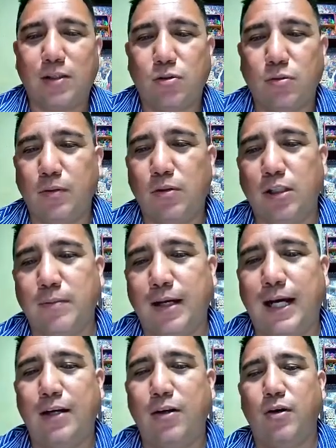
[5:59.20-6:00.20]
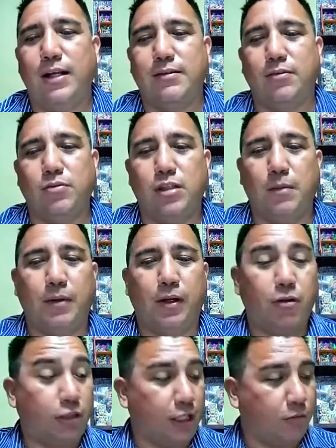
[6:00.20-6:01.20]
que en su penúltima ganó, en la segunda
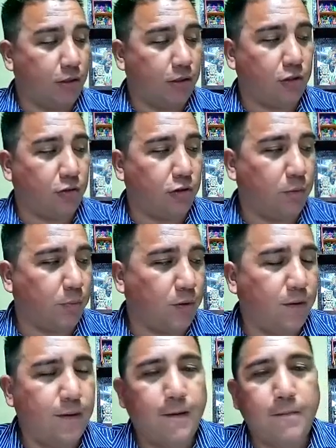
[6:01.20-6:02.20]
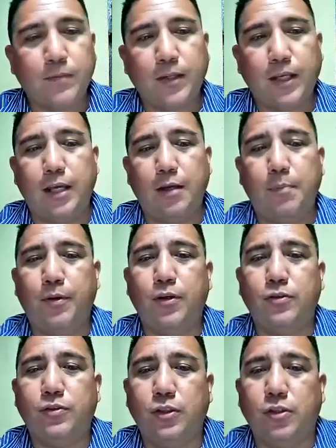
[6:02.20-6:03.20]
perdió tres cuartos de cuerpo, es
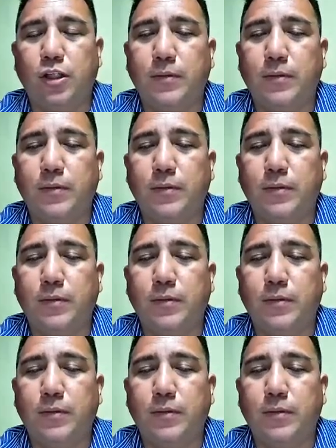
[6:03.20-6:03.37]
pronóstico